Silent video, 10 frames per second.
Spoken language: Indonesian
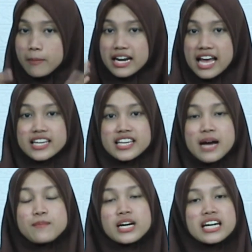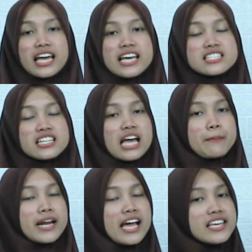menarik ya mengenai
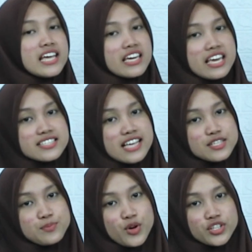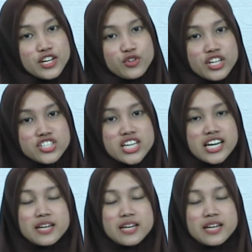senapan anginnya GSA Sport Indonesia.